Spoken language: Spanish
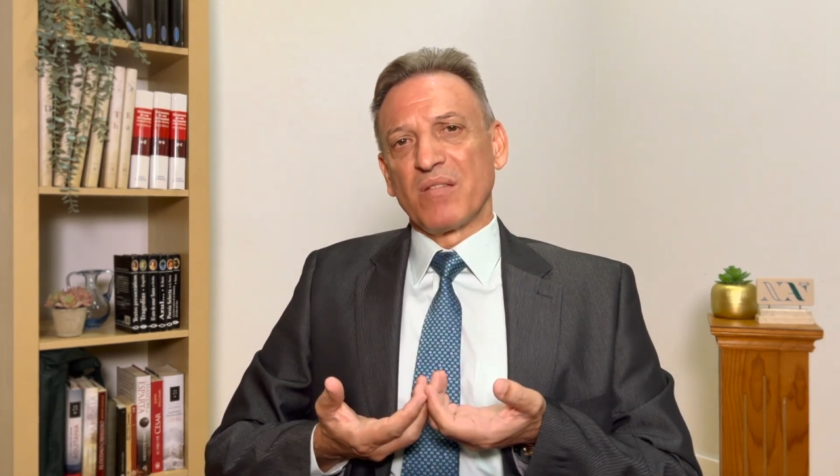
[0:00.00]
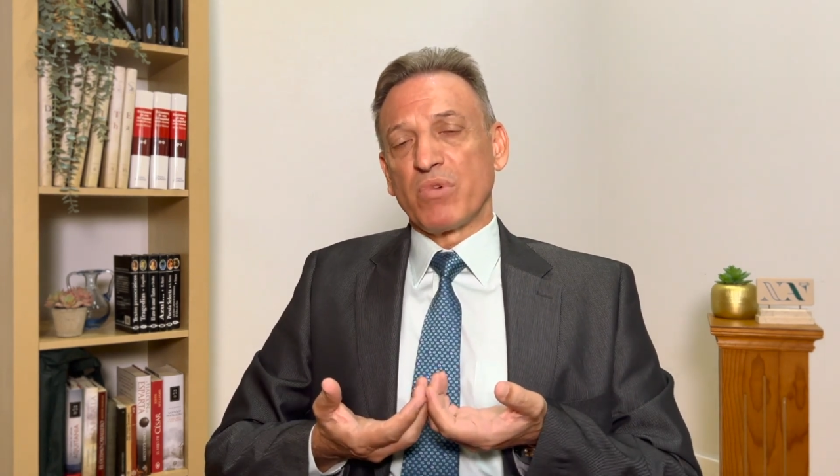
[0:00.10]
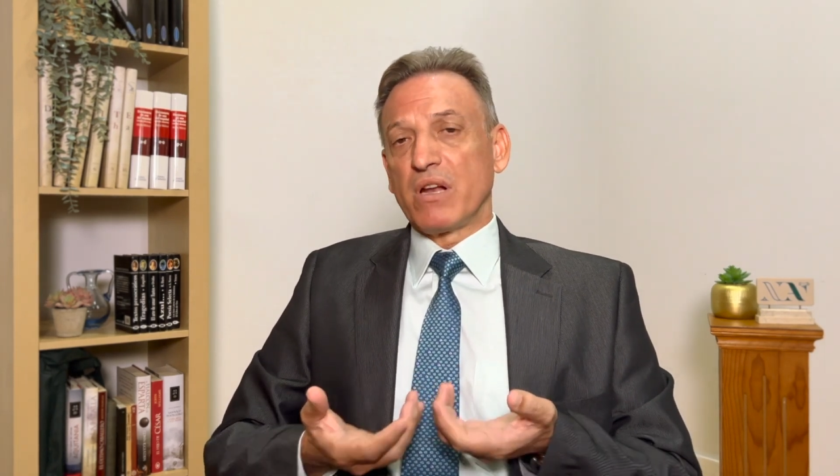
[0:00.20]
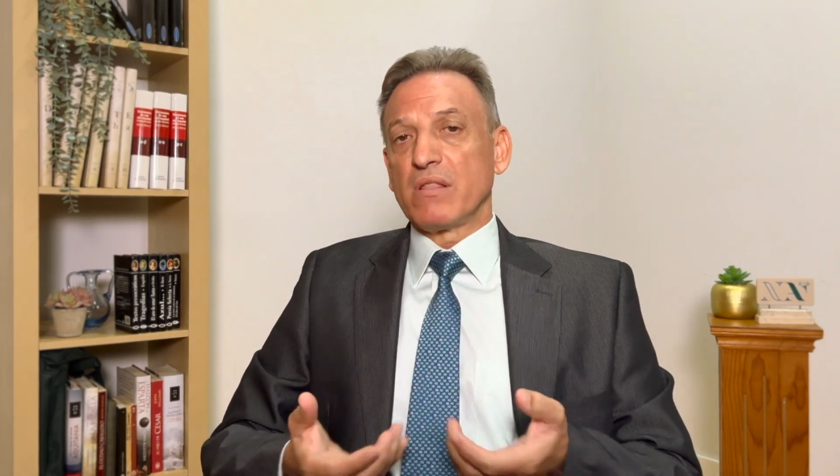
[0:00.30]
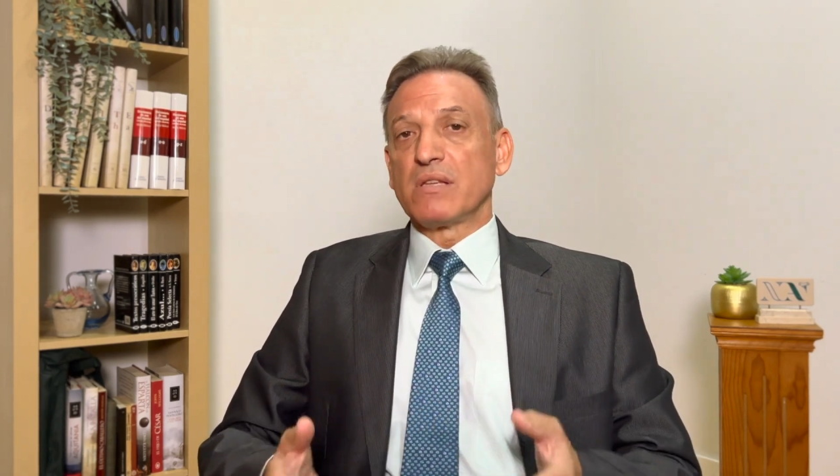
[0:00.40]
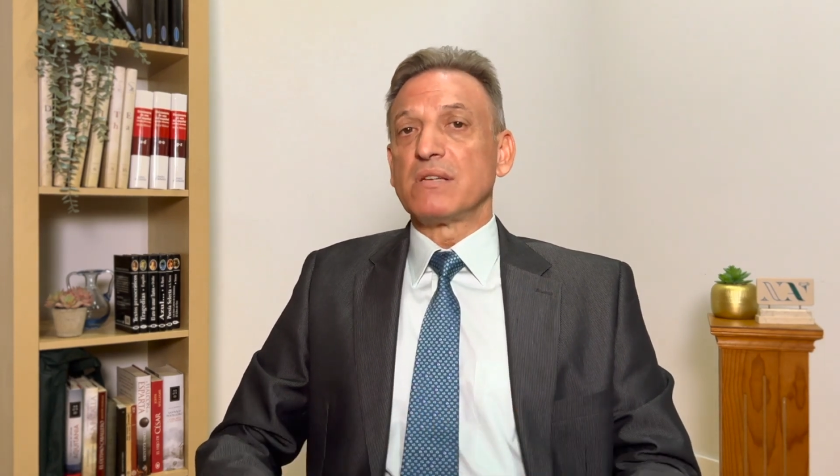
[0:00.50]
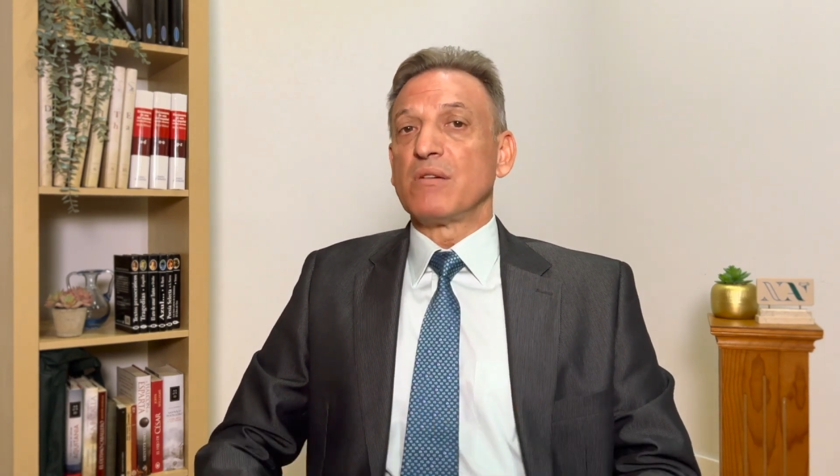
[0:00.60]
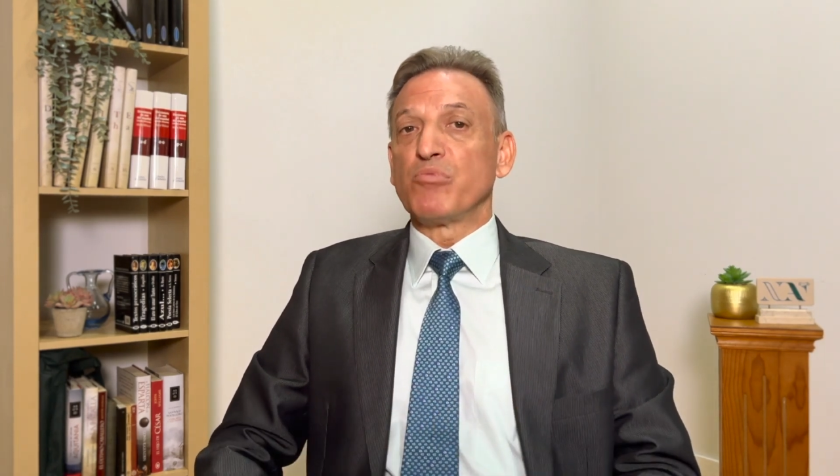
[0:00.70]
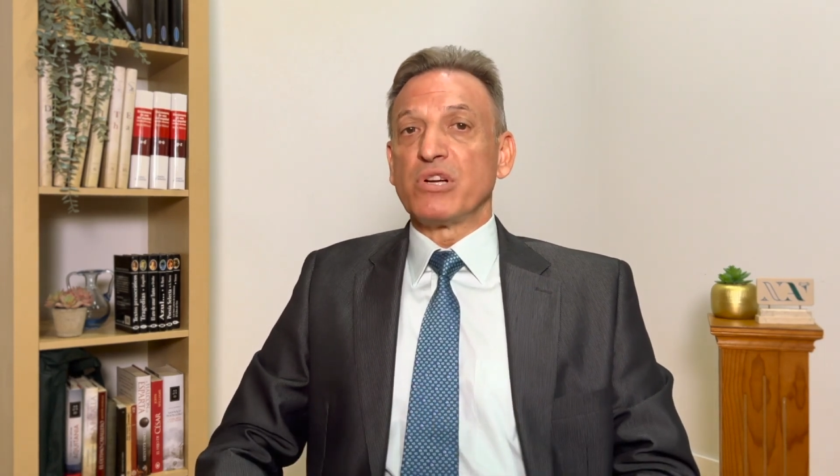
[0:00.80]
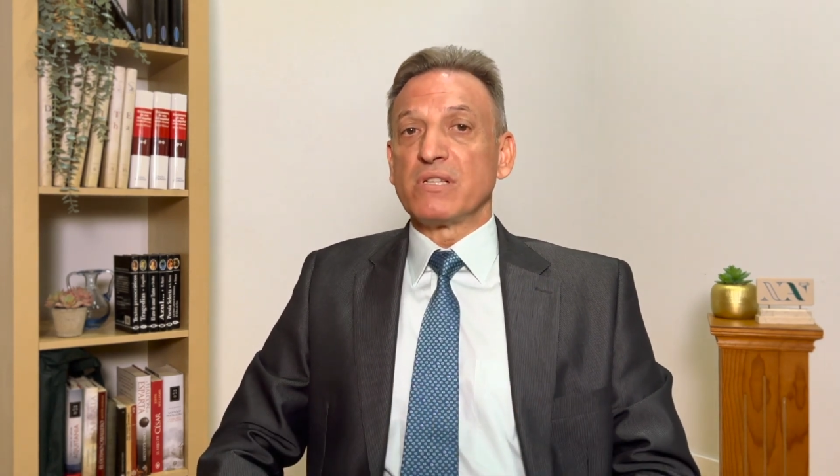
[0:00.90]
Parece
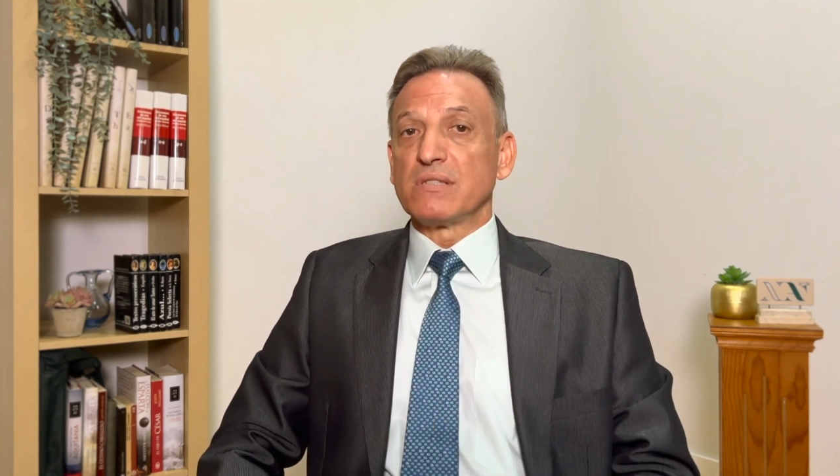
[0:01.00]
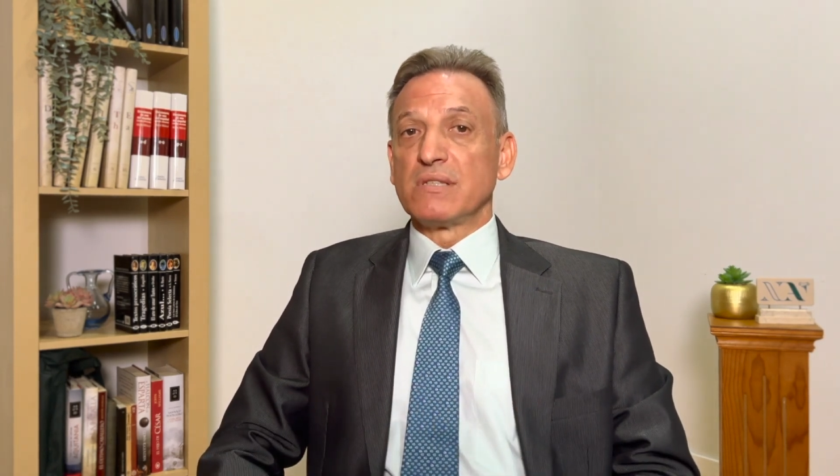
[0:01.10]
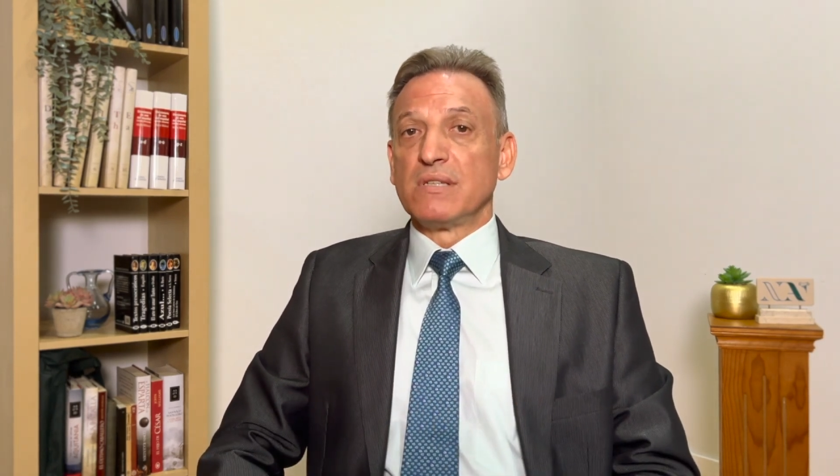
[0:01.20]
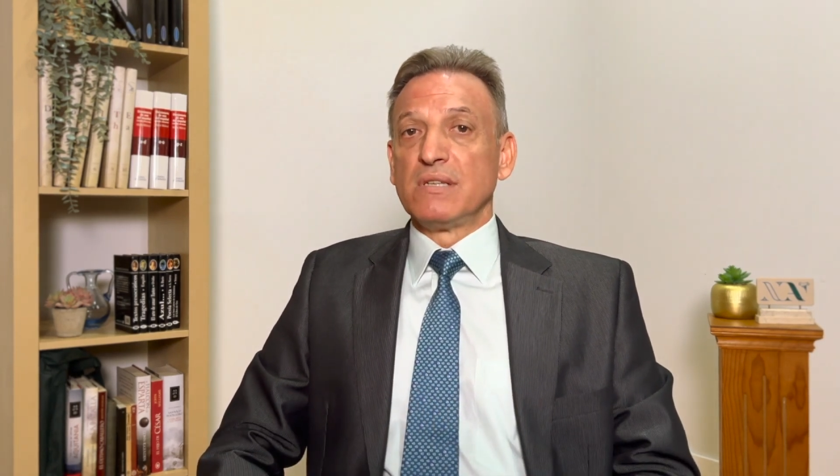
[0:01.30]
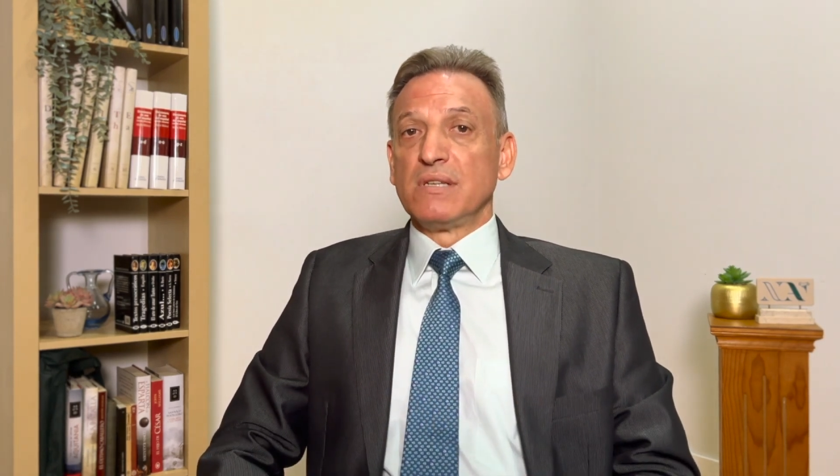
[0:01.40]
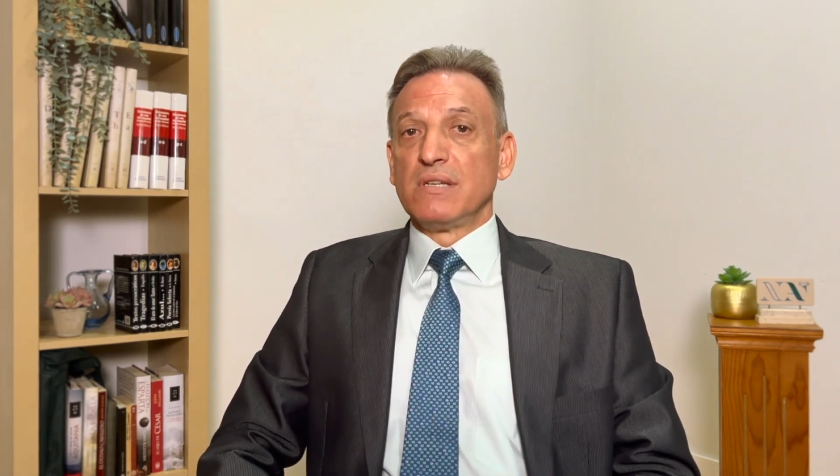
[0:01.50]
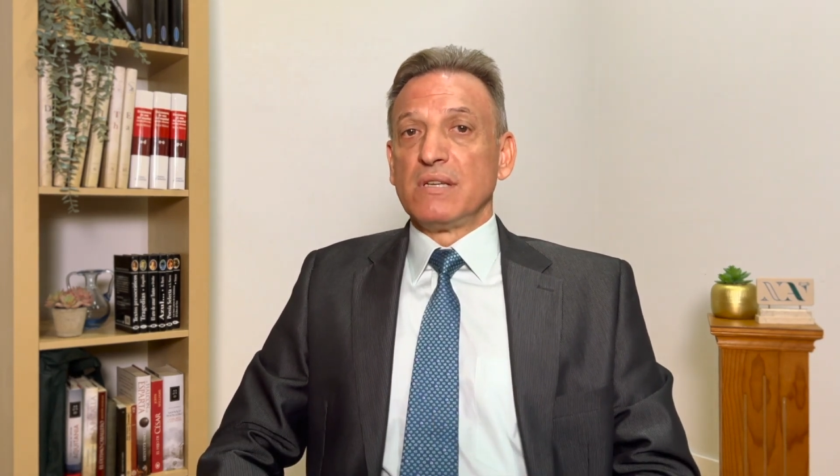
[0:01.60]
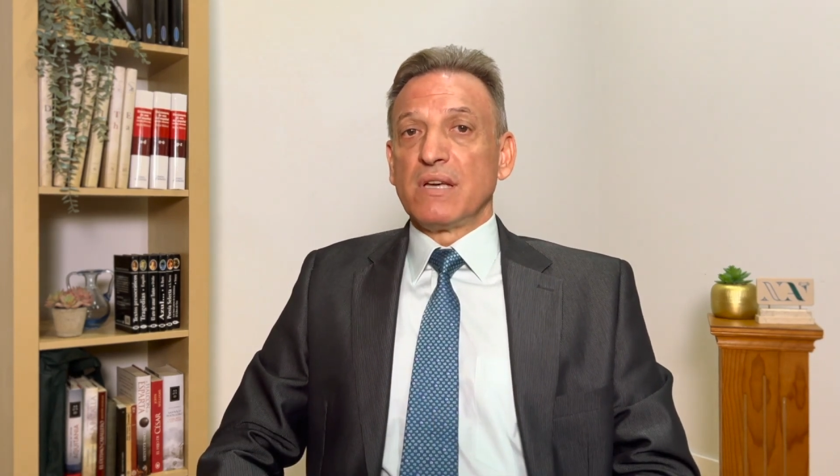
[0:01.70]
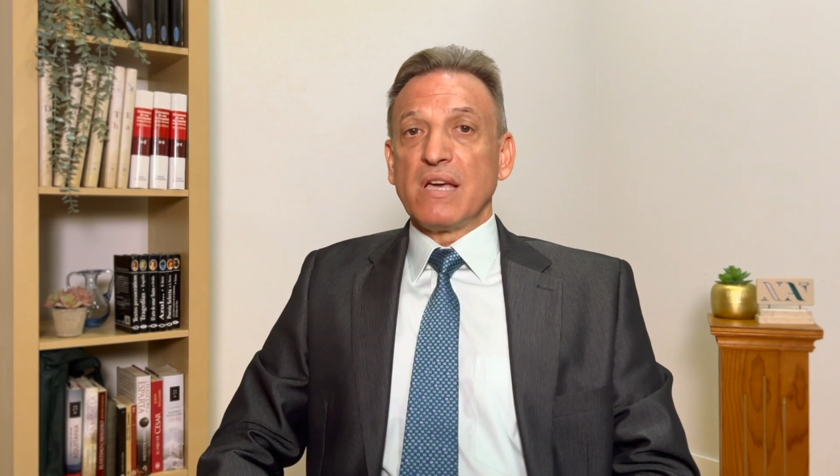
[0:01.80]
ser, pues, que